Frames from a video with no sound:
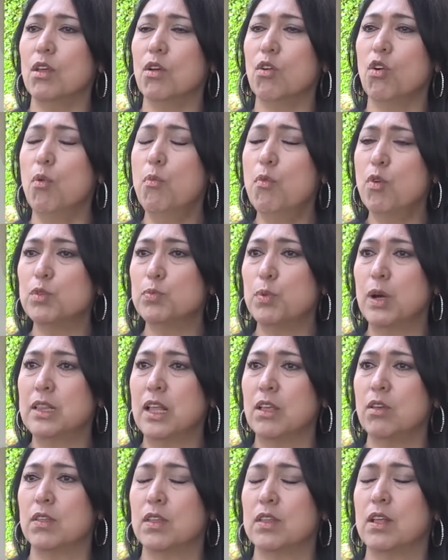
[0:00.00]
cómo los pueden
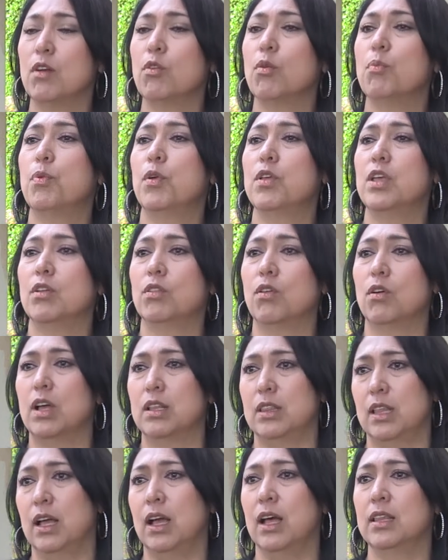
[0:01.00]
ayudar en algún proyecto que
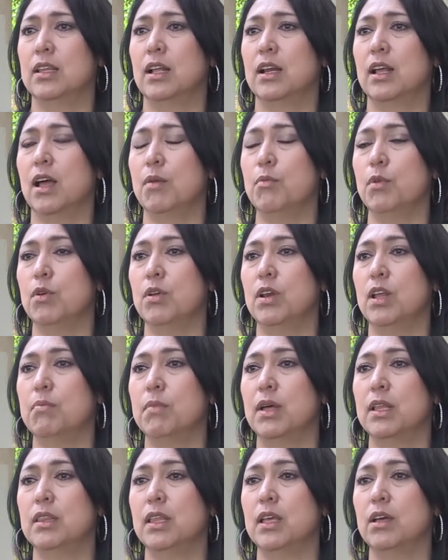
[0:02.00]
tengan del cambio
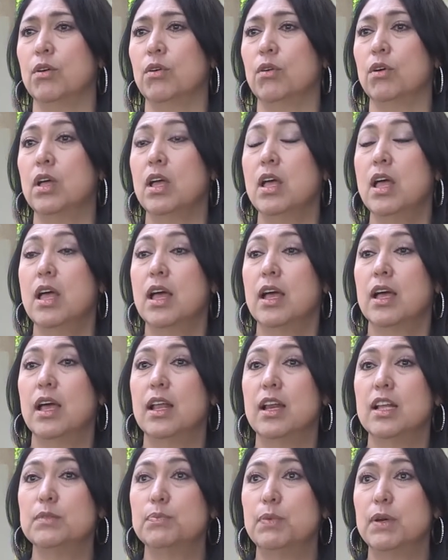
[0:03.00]
climático, que
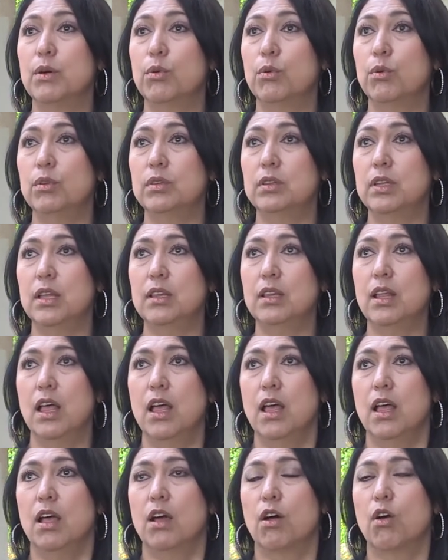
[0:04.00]
les pregunten
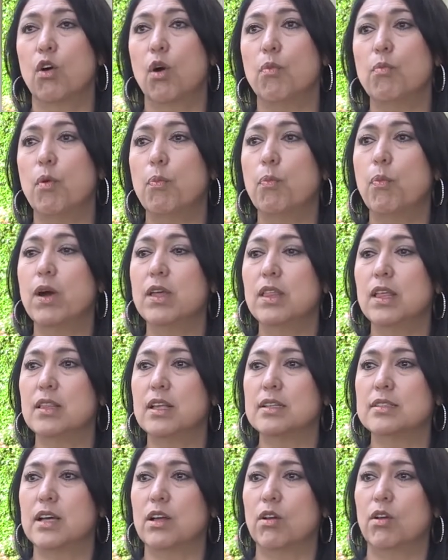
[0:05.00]
cómo pueden
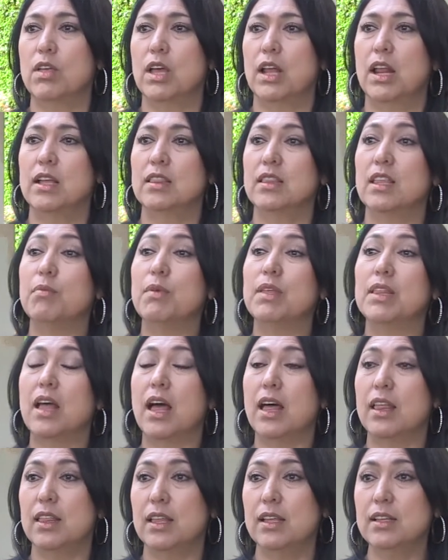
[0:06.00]
desarrollar
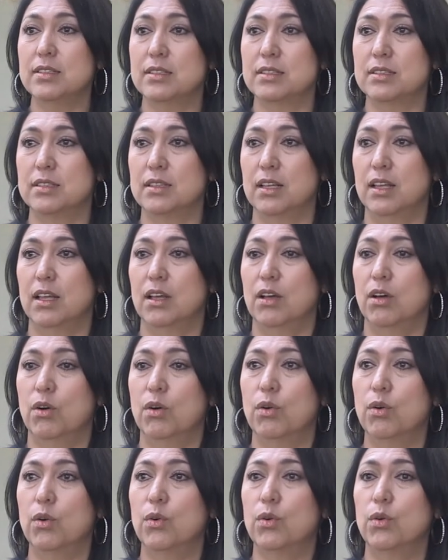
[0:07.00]
actividades
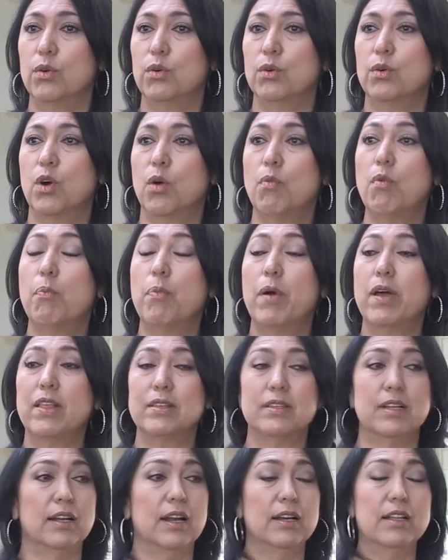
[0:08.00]
o cómo pueden
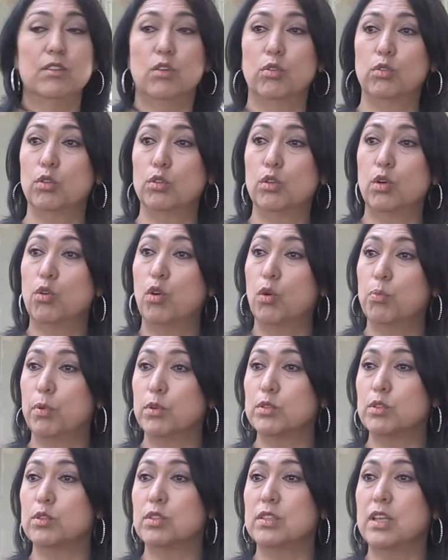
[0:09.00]
acercarse con otro grupo
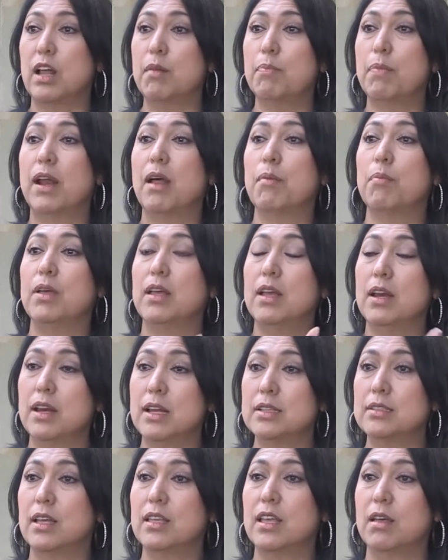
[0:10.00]
social para
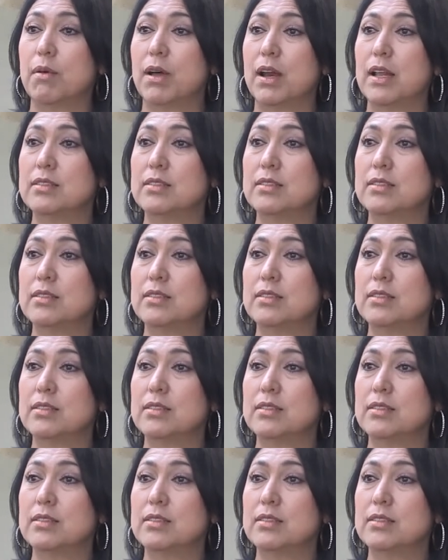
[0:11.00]
irles a llevar